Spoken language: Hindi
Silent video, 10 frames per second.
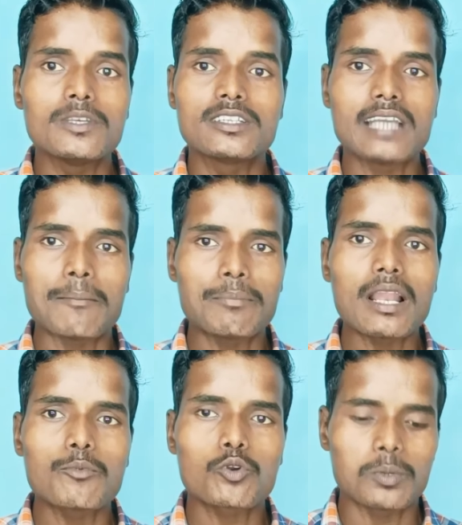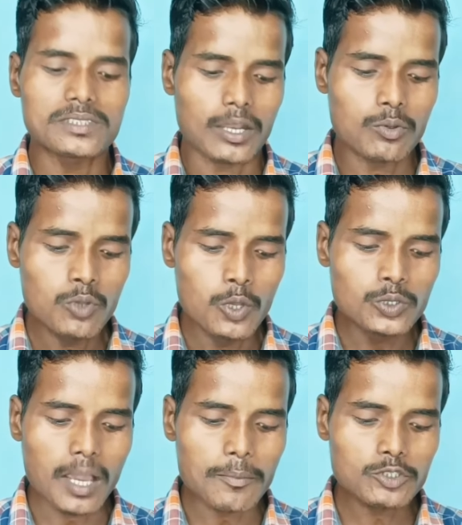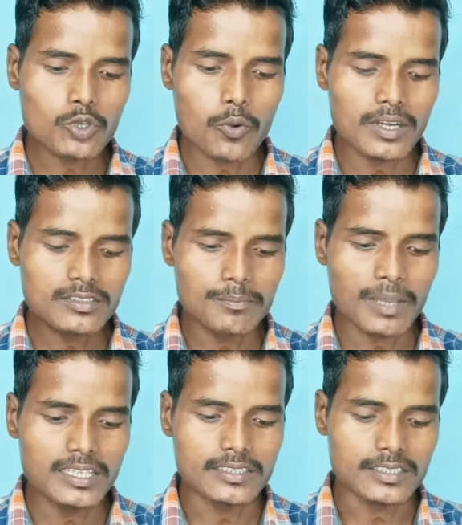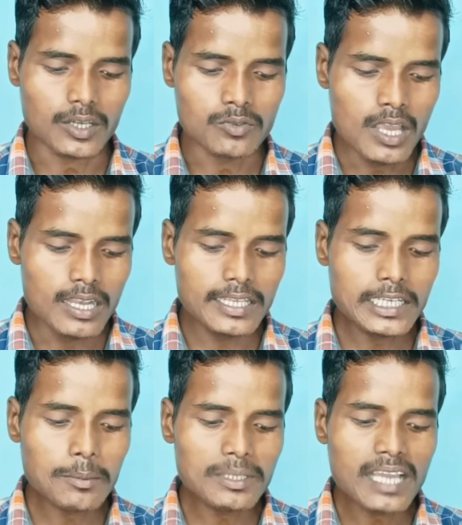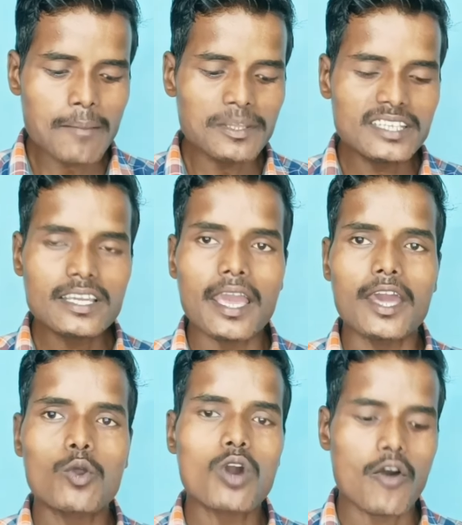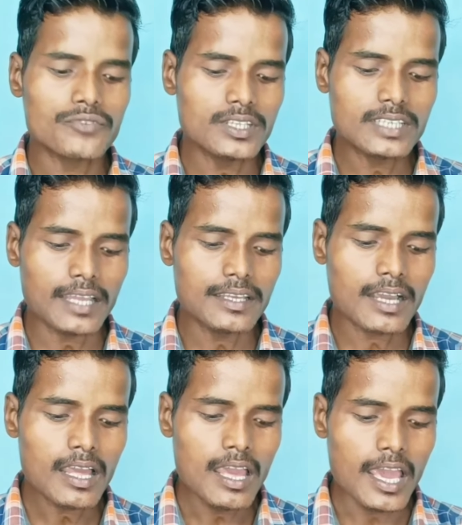एग्जाम्पल आप लोग को बता रहा हूँ तो यहाँ पे सौ वर्ड्स मैं लिख देता हूँ लिखने के बाद यहाँ पे देखिए एरो का ऑप्शन दिखाई देगा